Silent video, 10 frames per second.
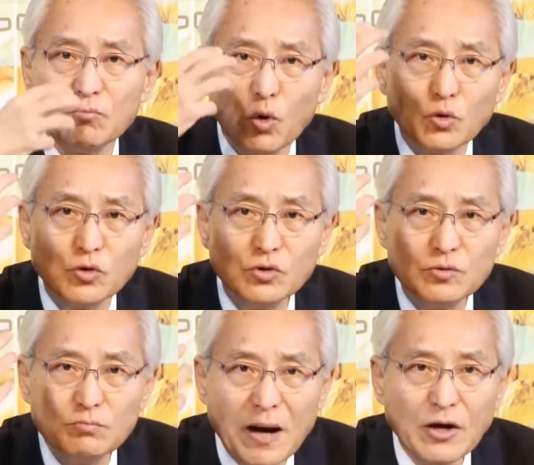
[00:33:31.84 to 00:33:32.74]

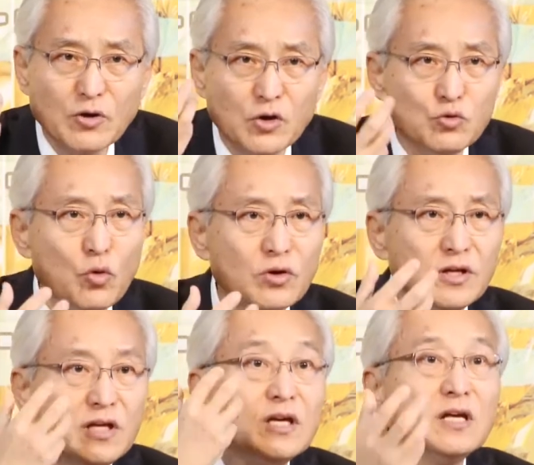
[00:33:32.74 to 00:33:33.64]
모든 마귀의 유혹을
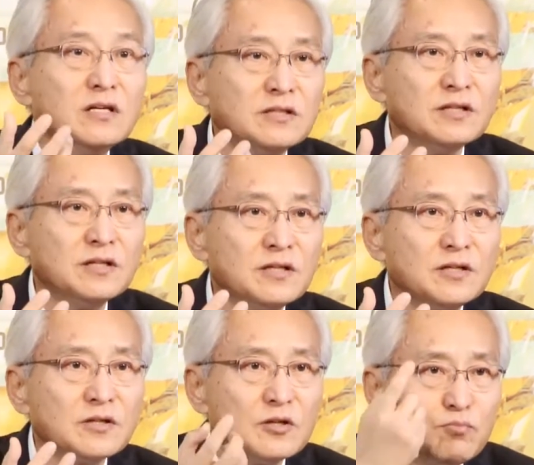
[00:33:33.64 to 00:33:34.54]
이기는
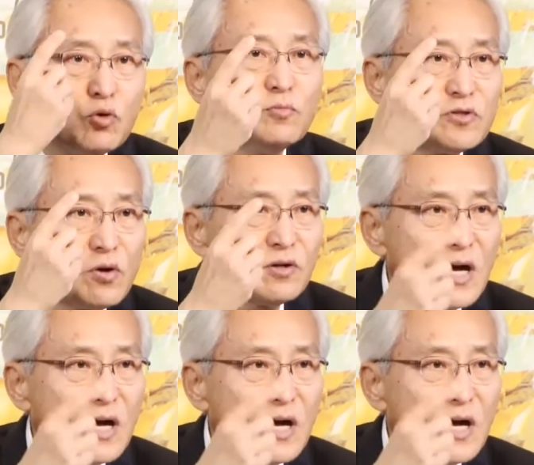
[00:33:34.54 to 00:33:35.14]
그 품성을